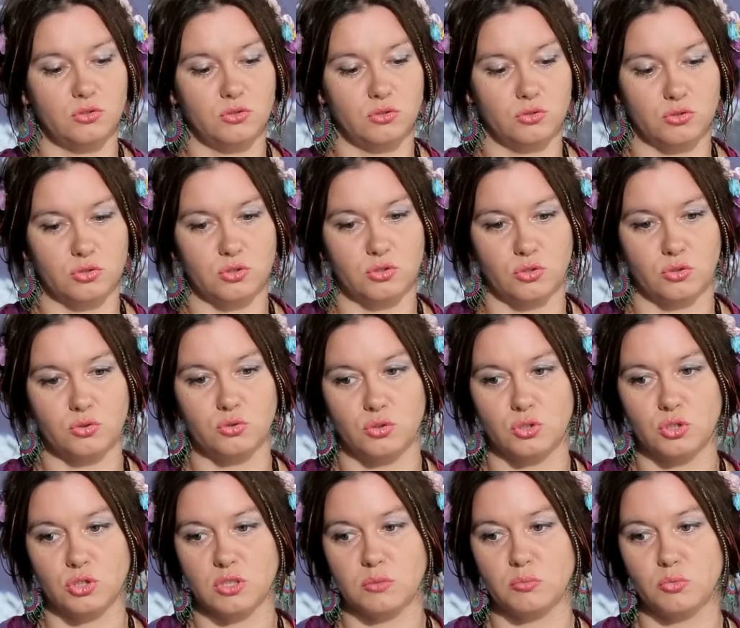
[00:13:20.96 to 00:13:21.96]
то что
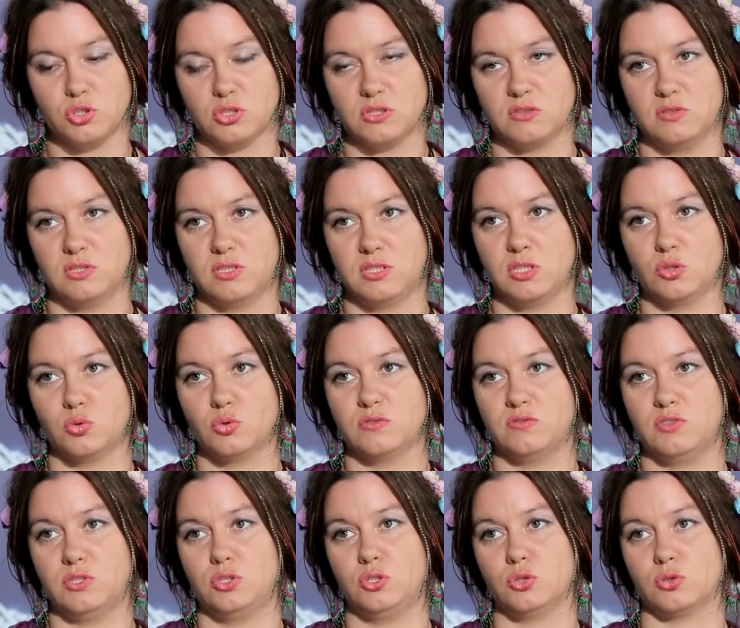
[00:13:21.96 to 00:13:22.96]
художник может вести, он
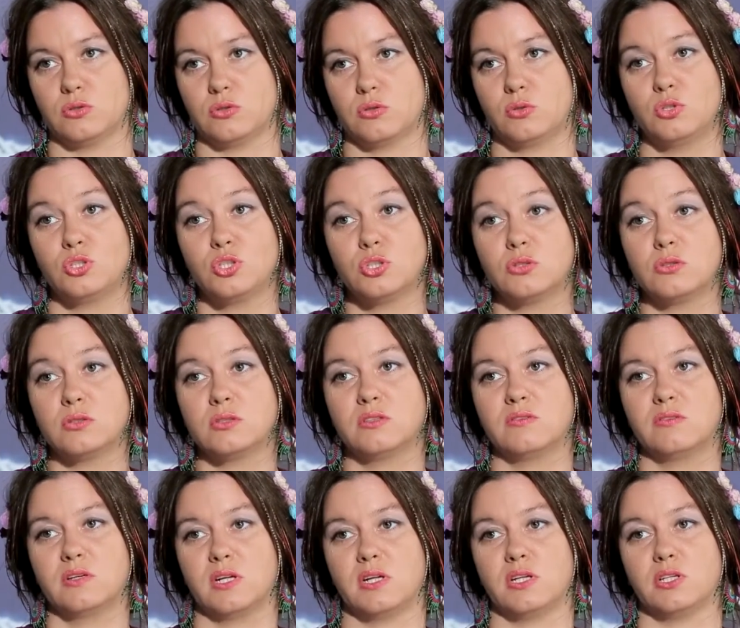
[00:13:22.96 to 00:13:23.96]
ведет, хочет он
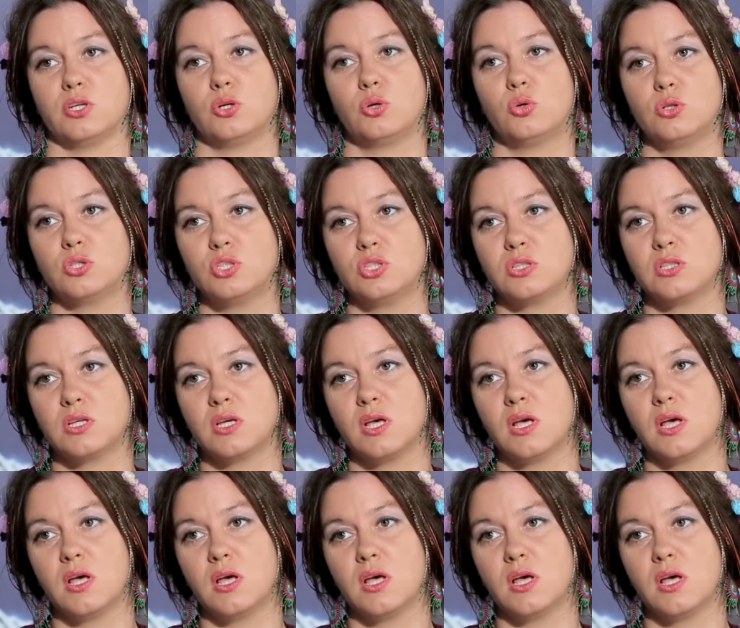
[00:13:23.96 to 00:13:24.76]
этого или не хочет.